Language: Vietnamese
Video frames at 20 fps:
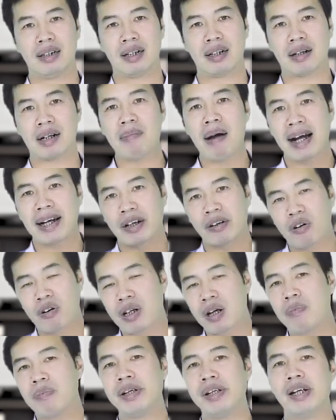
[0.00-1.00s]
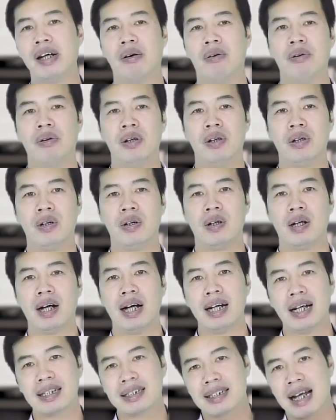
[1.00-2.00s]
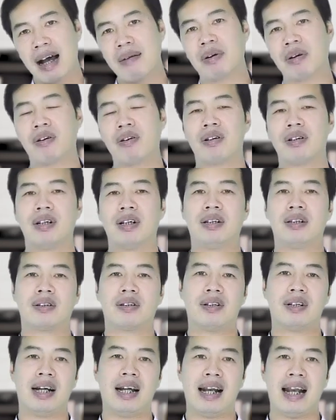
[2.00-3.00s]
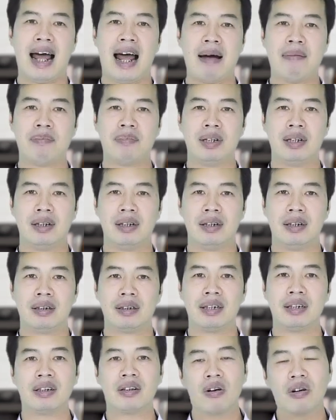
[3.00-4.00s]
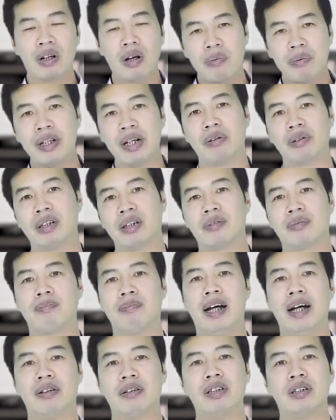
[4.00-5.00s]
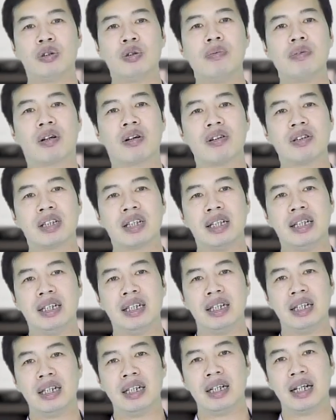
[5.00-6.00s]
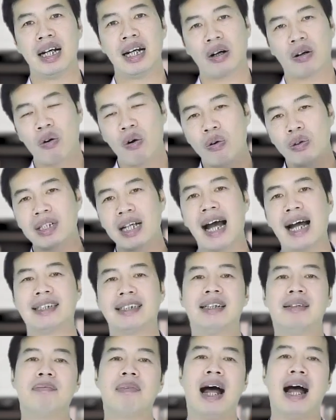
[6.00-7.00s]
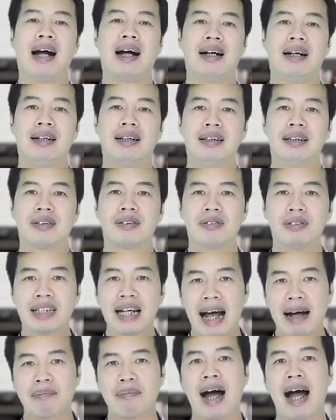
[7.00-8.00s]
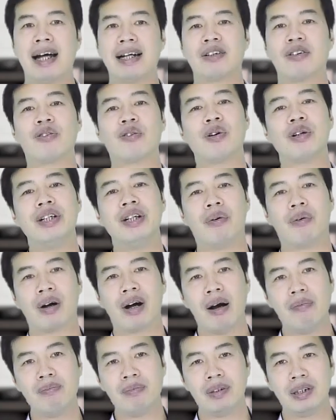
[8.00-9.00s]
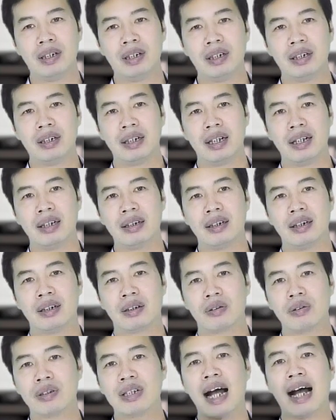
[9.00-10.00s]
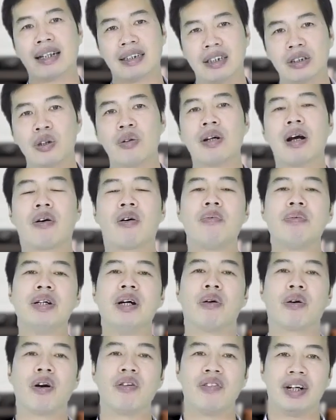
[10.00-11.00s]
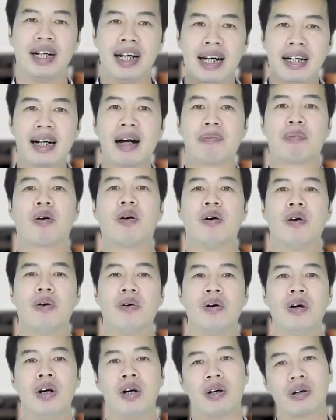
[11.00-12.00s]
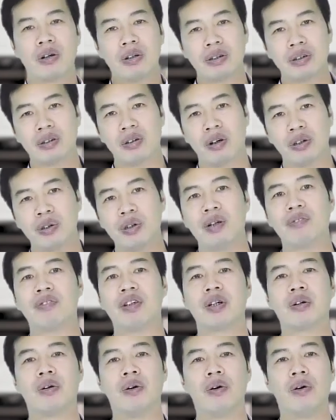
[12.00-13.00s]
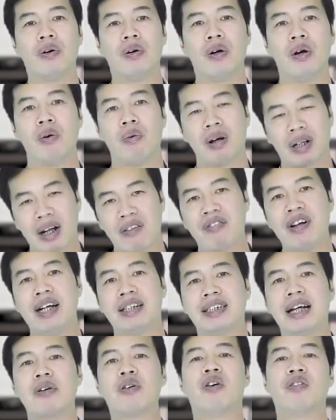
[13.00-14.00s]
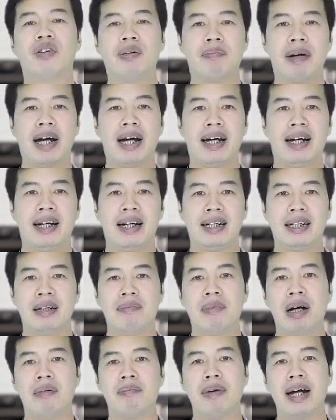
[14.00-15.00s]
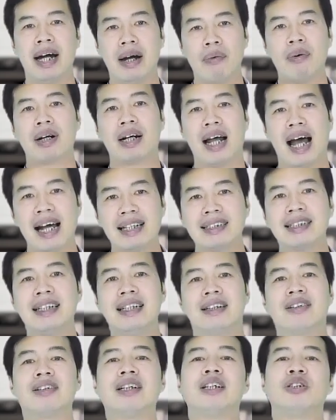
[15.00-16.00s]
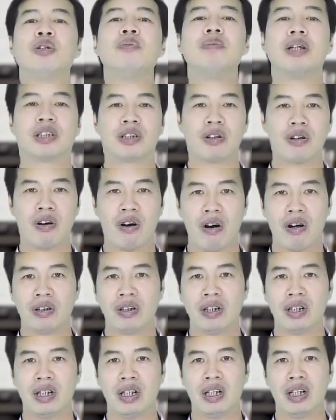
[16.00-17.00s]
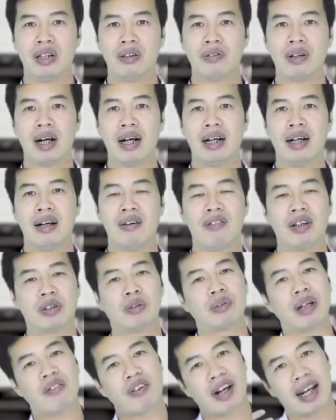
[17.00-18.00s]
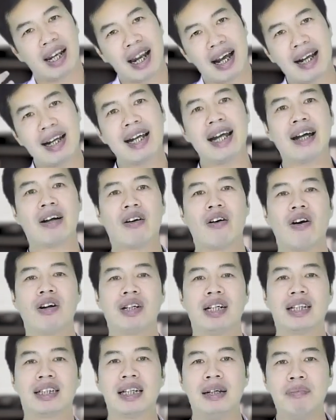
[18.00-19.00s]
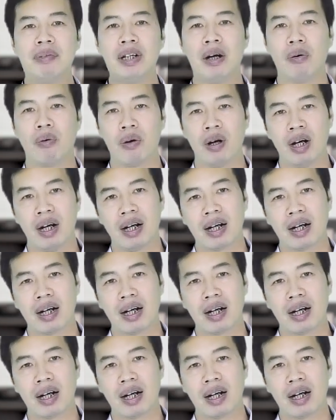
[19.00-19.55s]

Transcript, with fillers: Ờ, cái bài này con không hiểu hay là sao mà con con lại làm thế con không hiểu thì mẹ có thể giúp được con gì hay là cô giải trên bảng cô giảng bài con có hiểu không đấy cô giảng những chỗ nào không hiểu con phải nên gặp cô con nói chuyện với cô hoặc là về trao đổi với mẹ để mà mẹ hoặc là anh chị có thể giúp được cho con đúng không ạ và chúng ta phải lắng nghe con để tìm hiểu